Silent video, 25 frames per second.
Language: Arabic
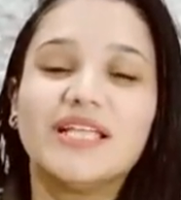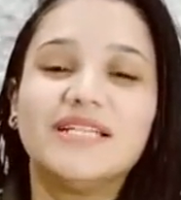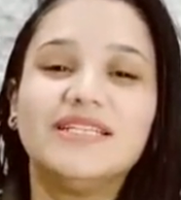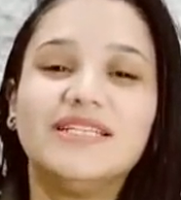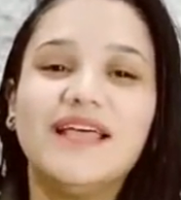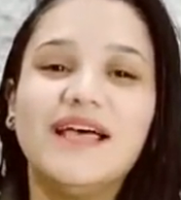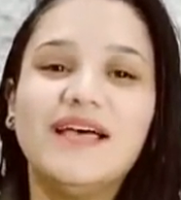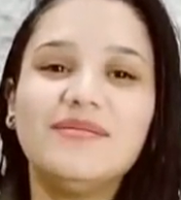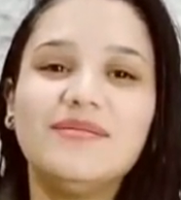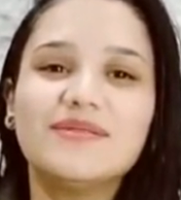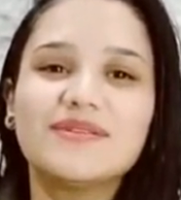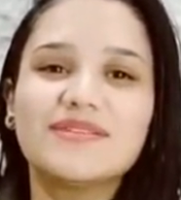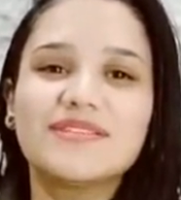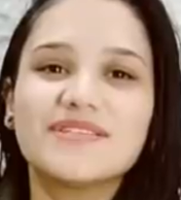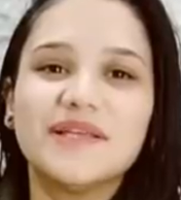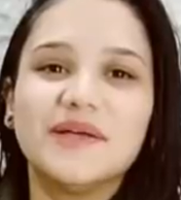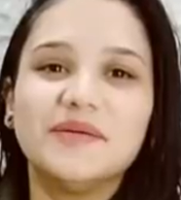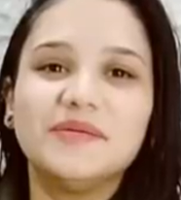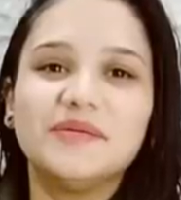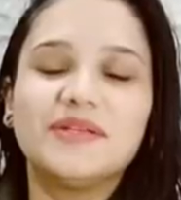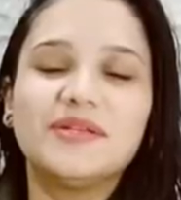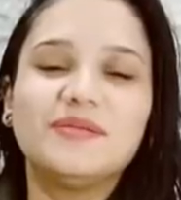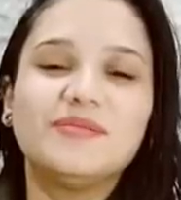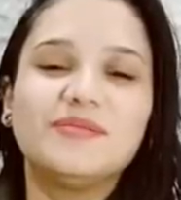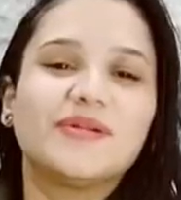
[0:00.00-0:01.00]
ده
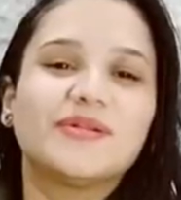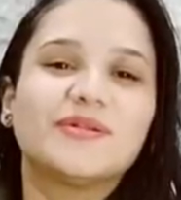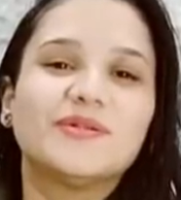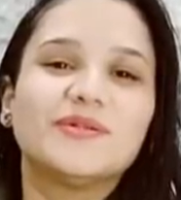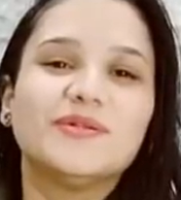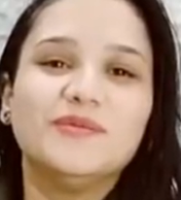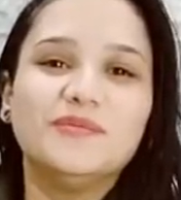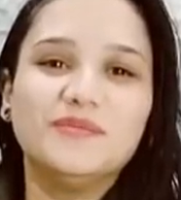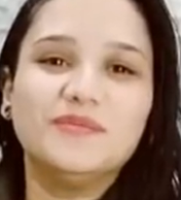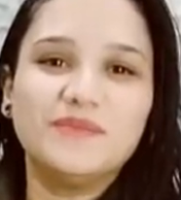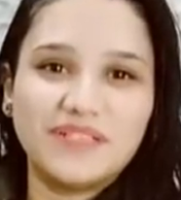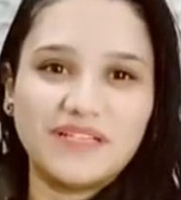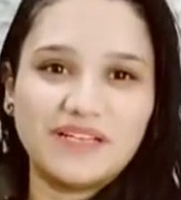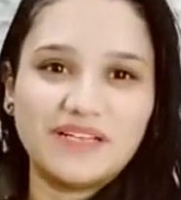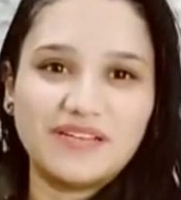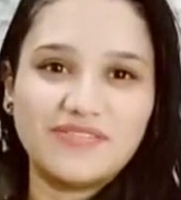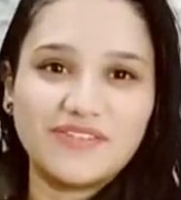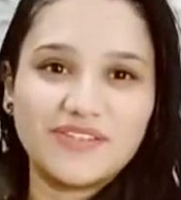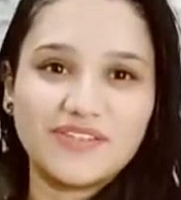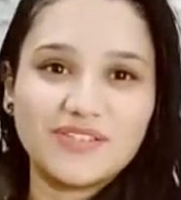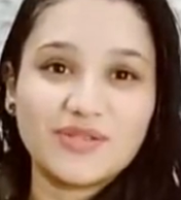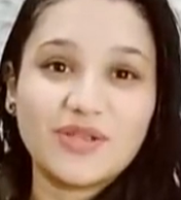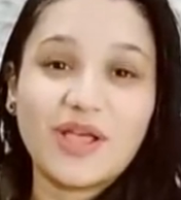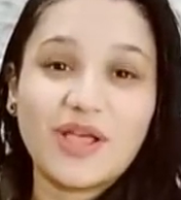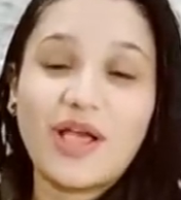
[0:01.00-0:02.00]
بالظبط المطلوب من
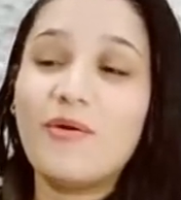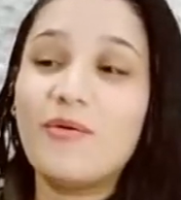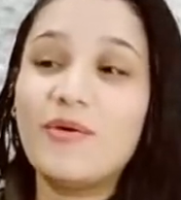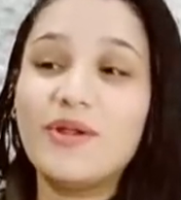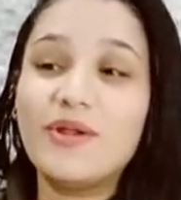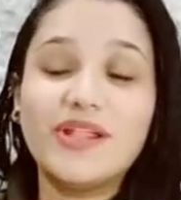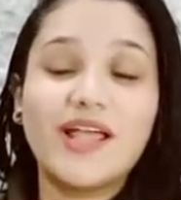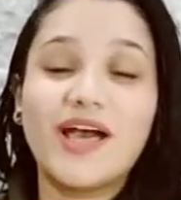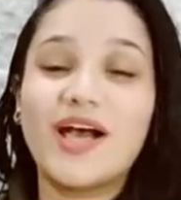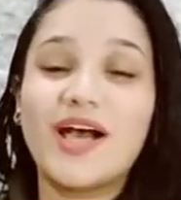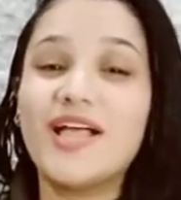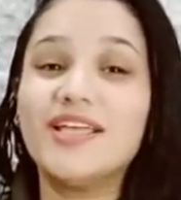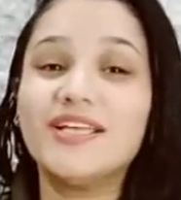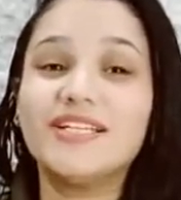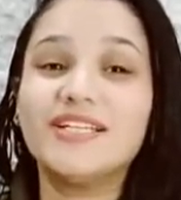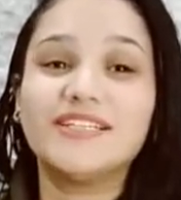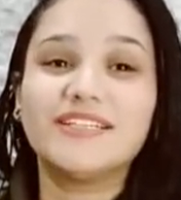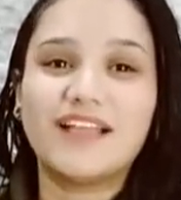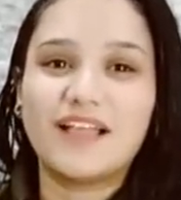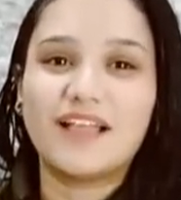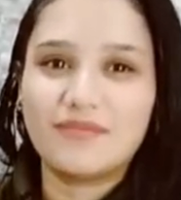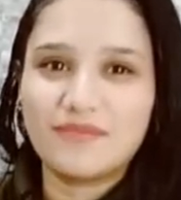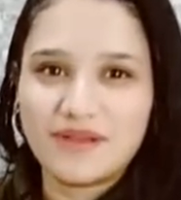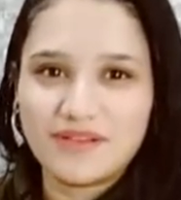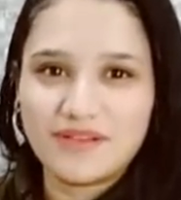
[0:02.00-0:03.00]
الفيديو او اللي
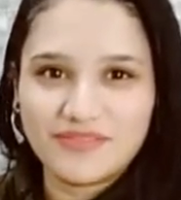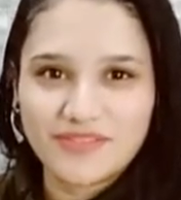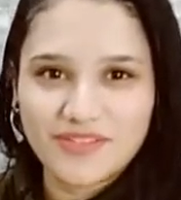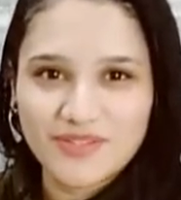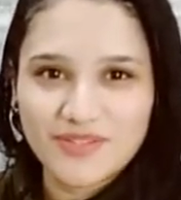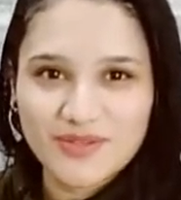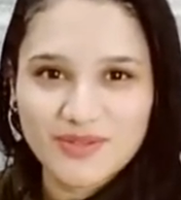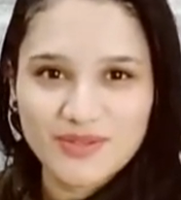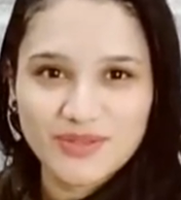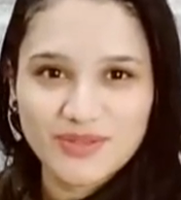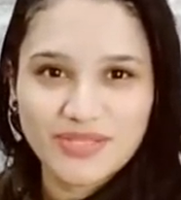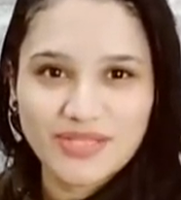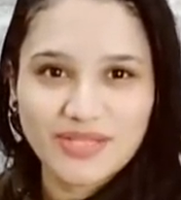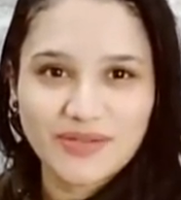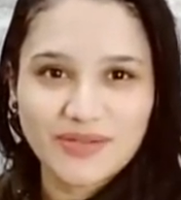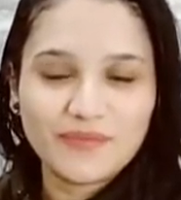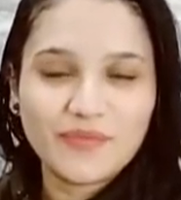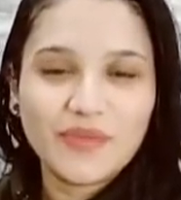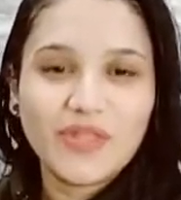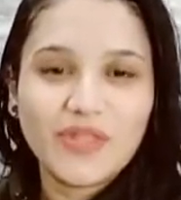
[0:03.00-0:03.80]
هيطلع من الفيديو ده